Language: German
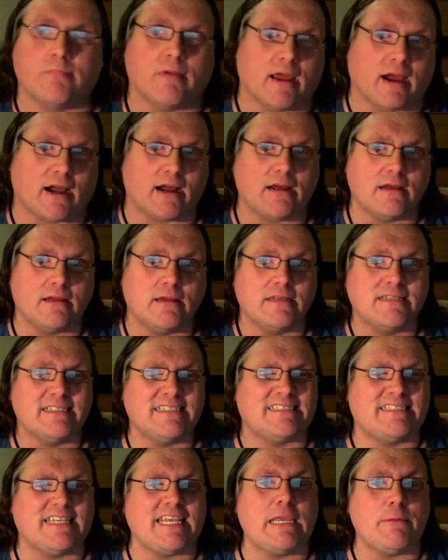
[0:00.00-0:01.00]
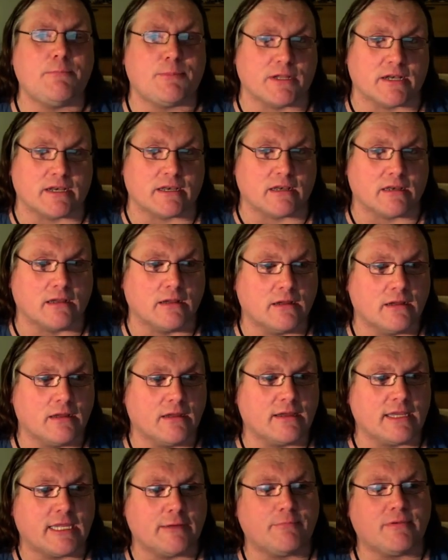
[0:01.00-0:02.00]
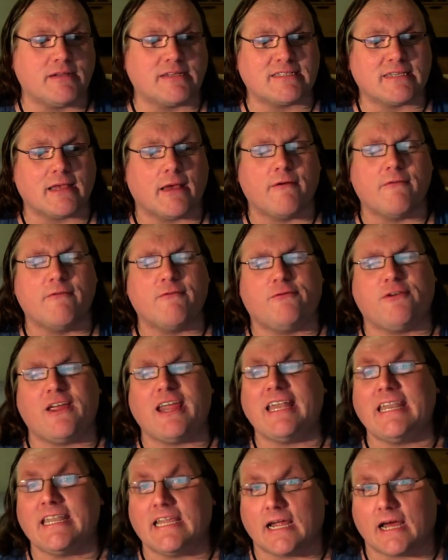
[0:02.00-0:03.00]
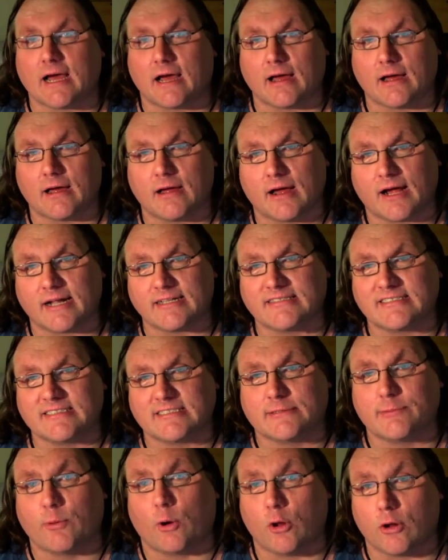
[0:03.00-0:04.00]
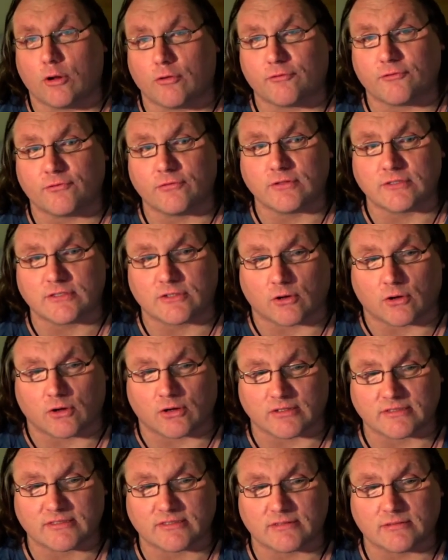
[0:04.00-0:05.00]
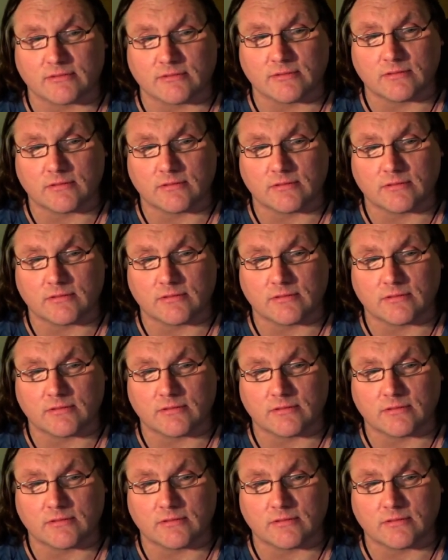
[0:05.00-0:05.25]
ja, sieben gibt es weniger als zwölf Songs.